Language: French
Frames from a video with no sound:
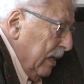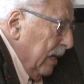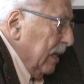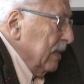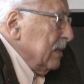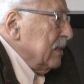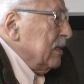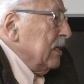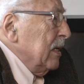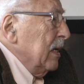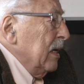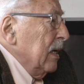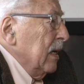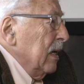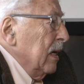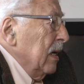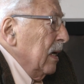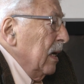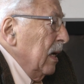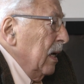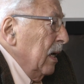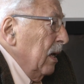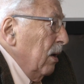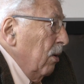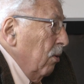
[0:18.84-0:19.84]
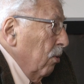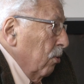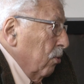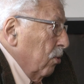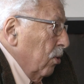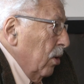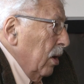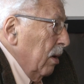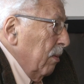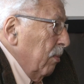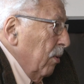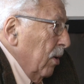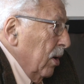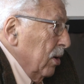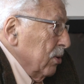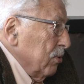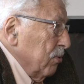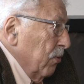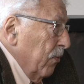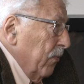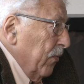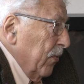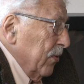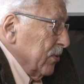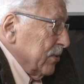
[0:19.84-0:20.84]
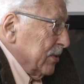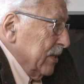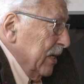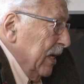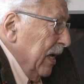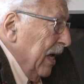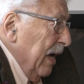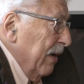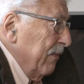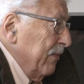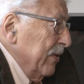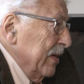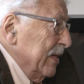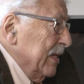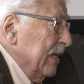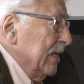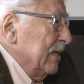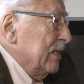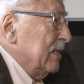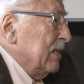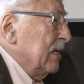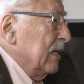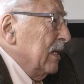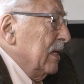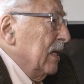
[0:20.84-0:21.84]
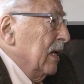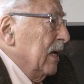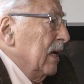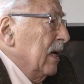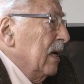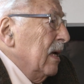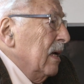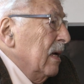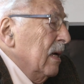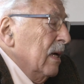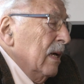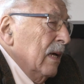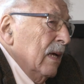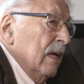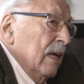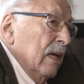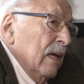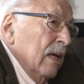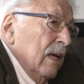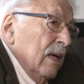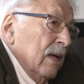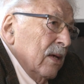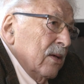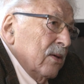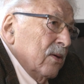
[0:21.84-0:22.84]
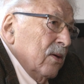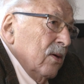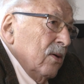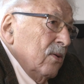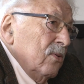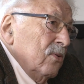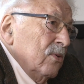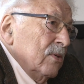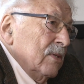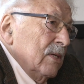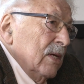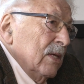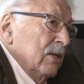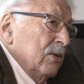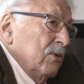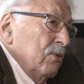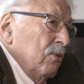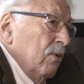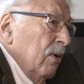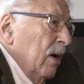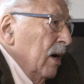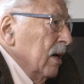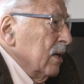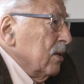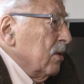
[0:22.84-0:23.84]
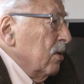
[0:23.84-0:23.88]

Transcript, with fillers: nazis et leurs collaborateurs français avaient décidé que nous étions un